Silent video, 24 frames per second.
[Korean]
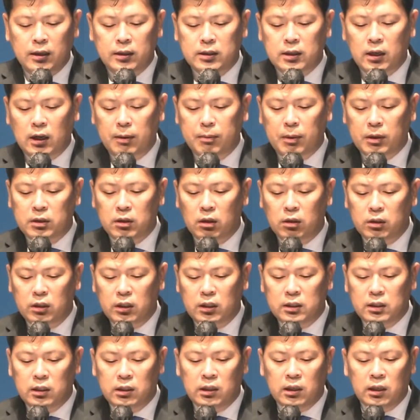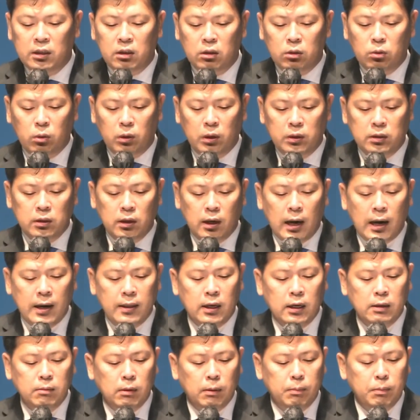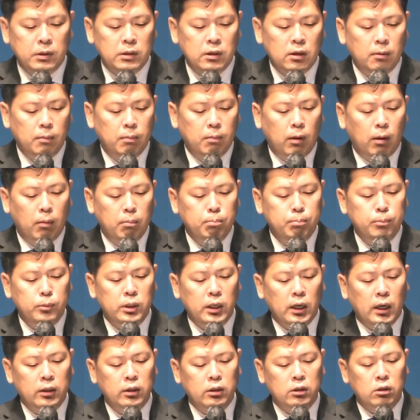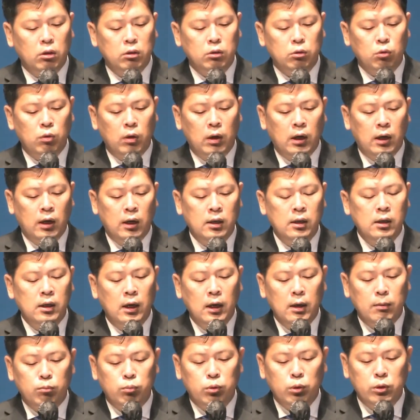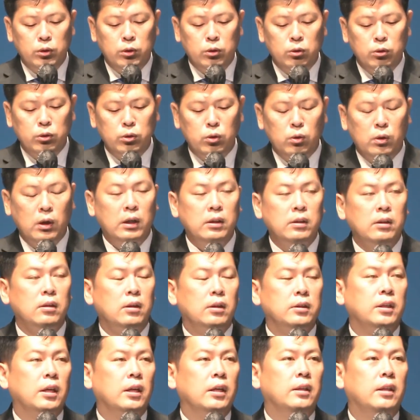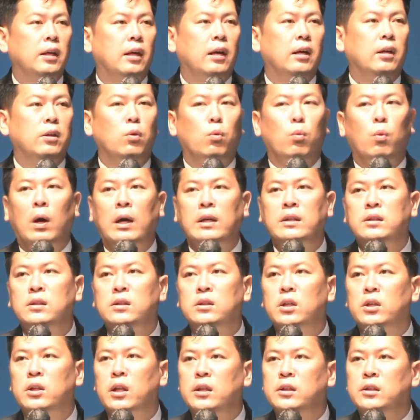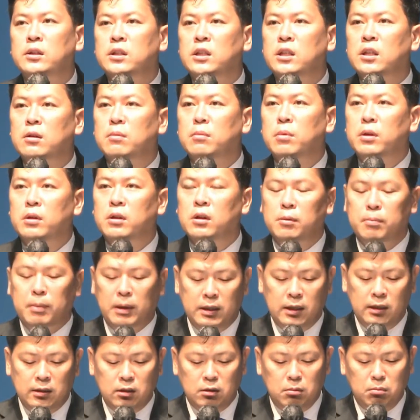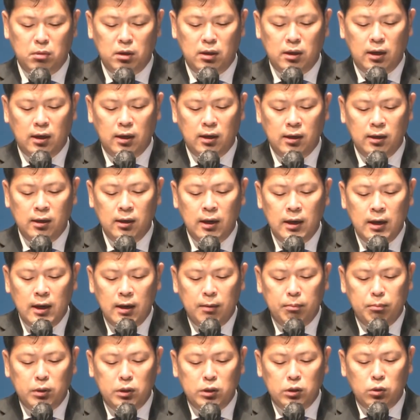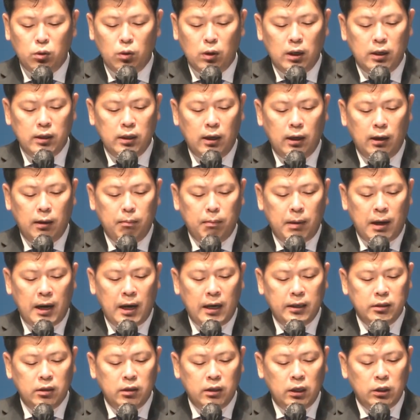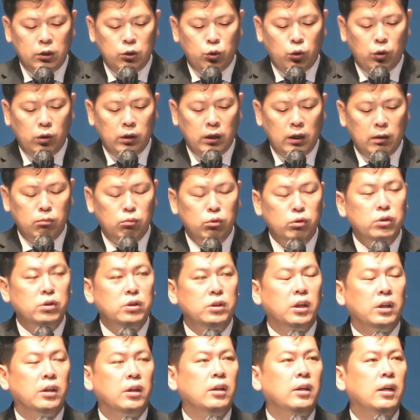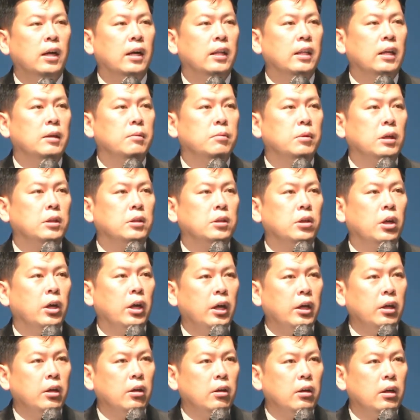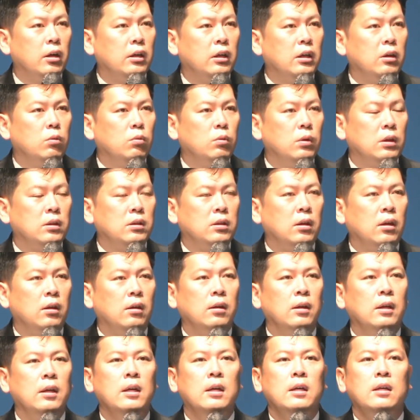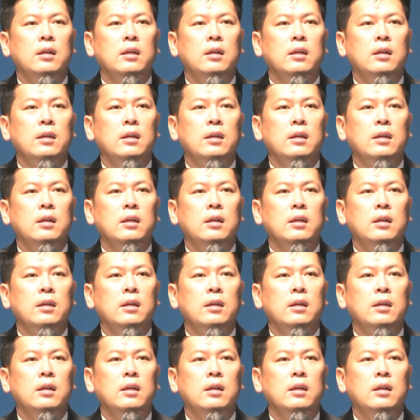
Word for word: 이스라엘 백성은 이 시간을 통해서 하나님 앞에서 범죄한 것과 불순종한 것에 대한 완전한 징벌을 받았습니다. 민족 안에 만연한 죄의 문제를 하나님께서 해결하기 위해서